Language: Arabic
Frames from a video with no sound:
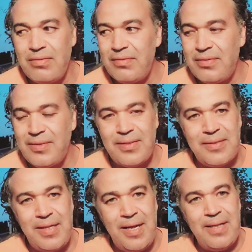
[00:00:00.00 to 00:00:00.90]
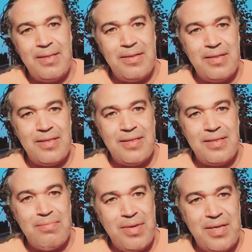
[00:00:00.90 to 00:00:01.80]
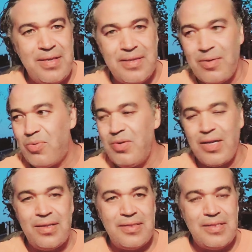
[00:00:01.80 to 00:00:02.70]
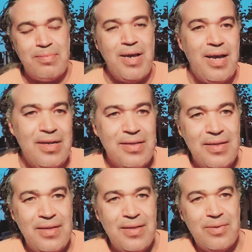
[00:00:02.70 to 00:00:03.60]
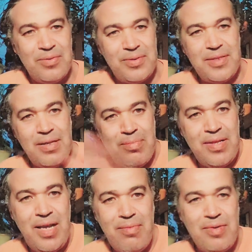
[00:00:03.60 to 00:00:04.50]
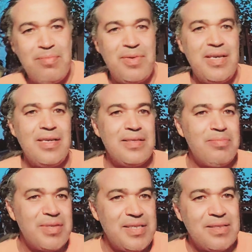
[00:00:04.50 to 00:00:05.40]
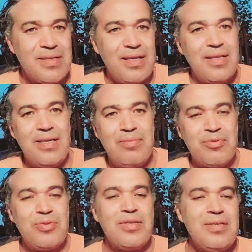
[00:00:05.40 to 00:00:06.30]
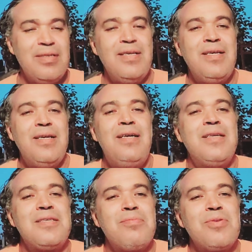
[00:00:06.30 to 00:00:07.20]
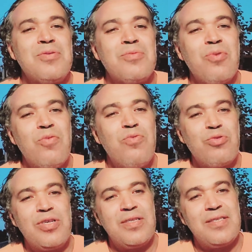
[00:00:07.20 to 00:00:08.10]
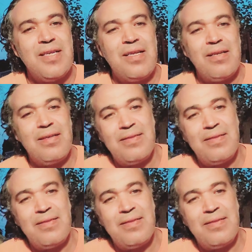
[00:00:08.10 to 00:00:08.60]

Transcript: السلعه الميته كلها كتباع متزيده باللحم الميت ما تتهضرش علاش ما توقفوش هاد السنه